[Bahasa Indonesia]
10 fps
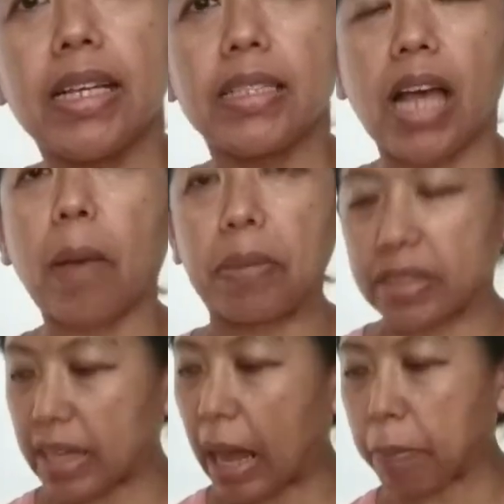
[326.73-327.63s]
sehabis
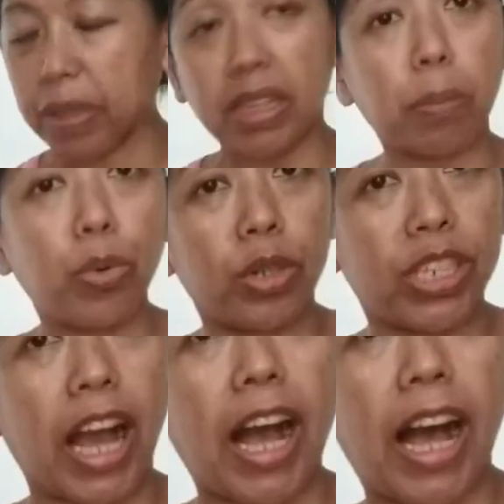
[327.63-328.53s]
terapi tepuk
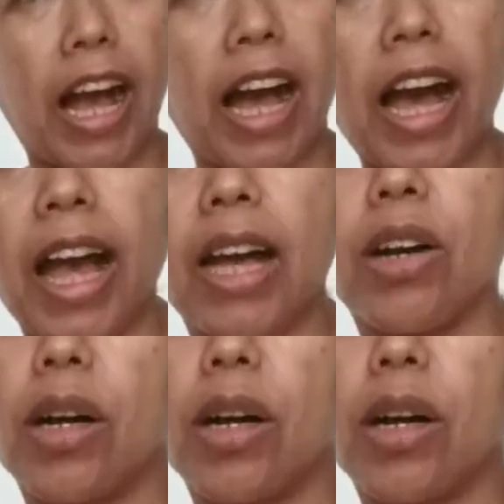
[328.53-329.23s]
dahak